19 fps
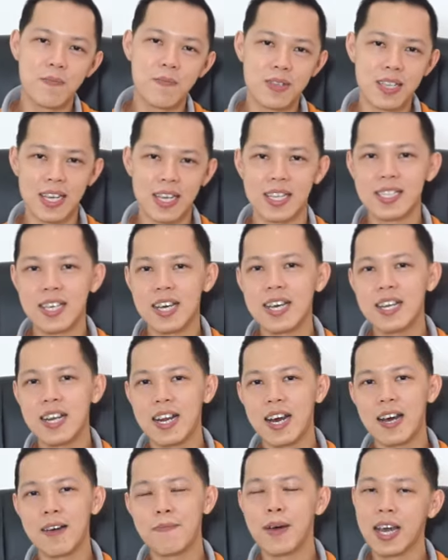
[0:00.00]
pertanyaan saya
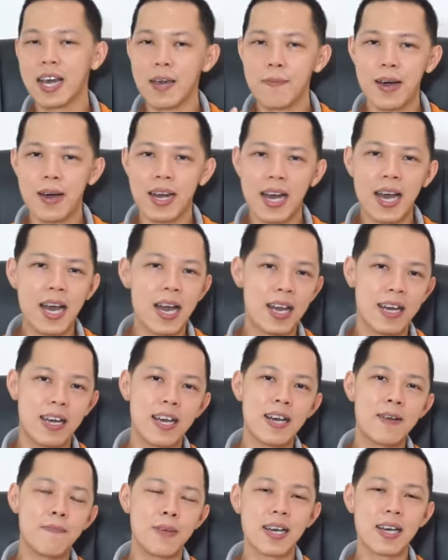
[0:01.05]
adalah bagaimana
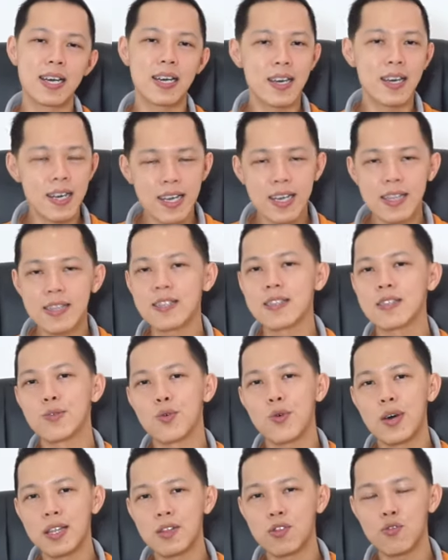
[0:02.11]
Anda mengcreate
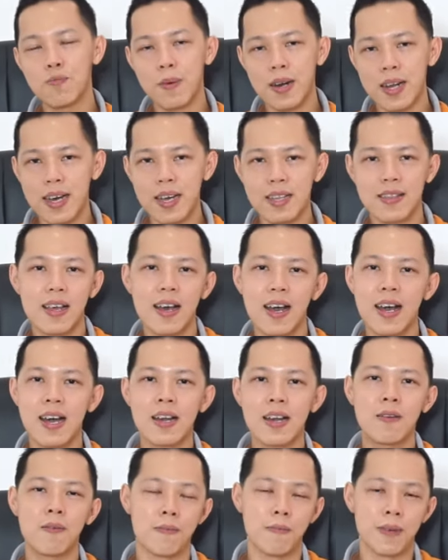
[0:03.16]
suatu
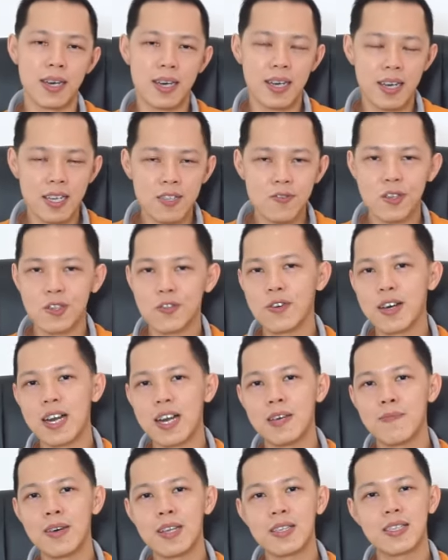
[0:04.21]
perkataan, mengcreate suatu
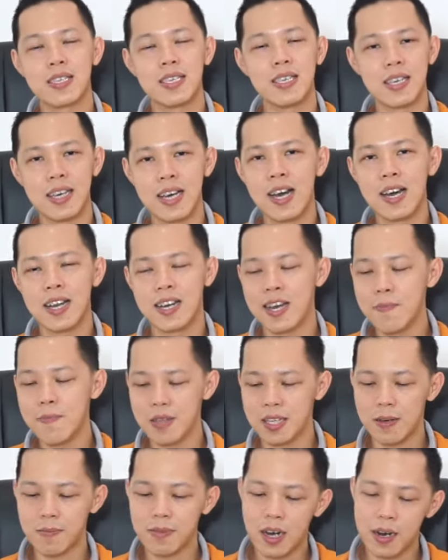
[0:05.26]
kalimat sehingga Anda
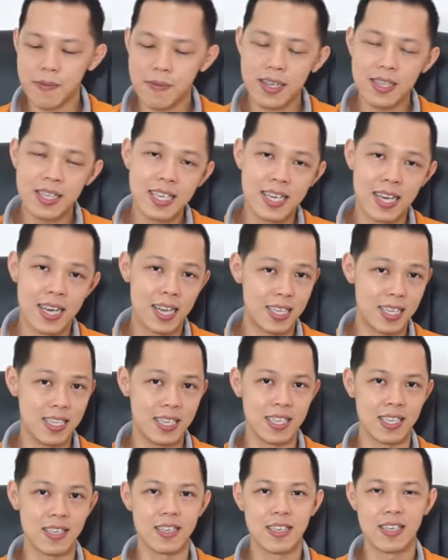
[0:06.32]
bisa menerapkan tiga hal
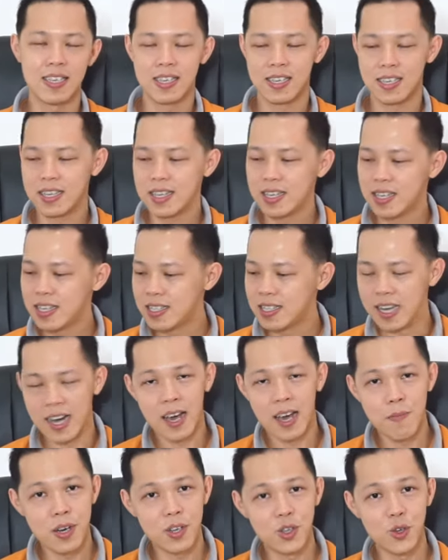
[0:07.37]
ini.
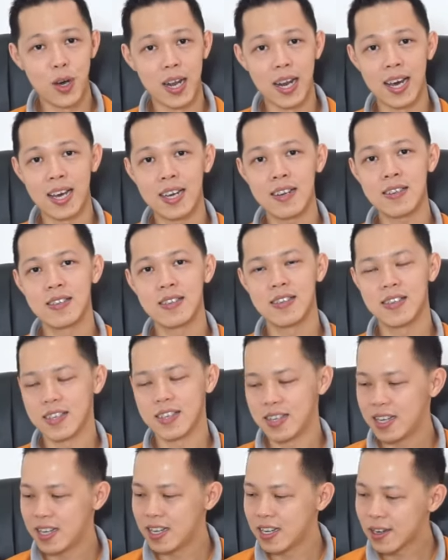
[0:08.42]
Jangan berjualan,
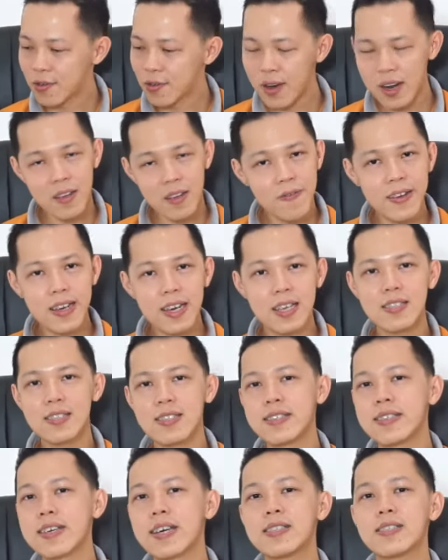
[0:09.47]

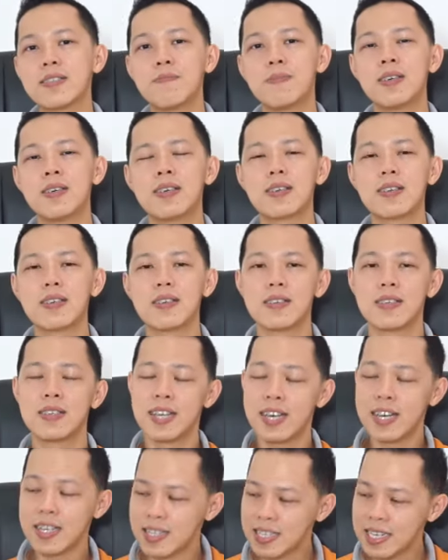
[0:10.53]
kualifikasi customer,
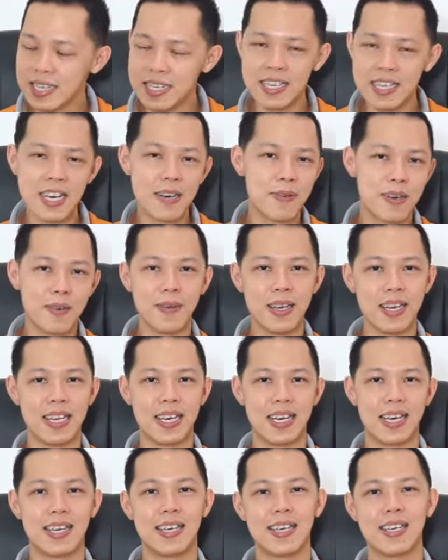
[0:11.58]
dan jadilah berbeda.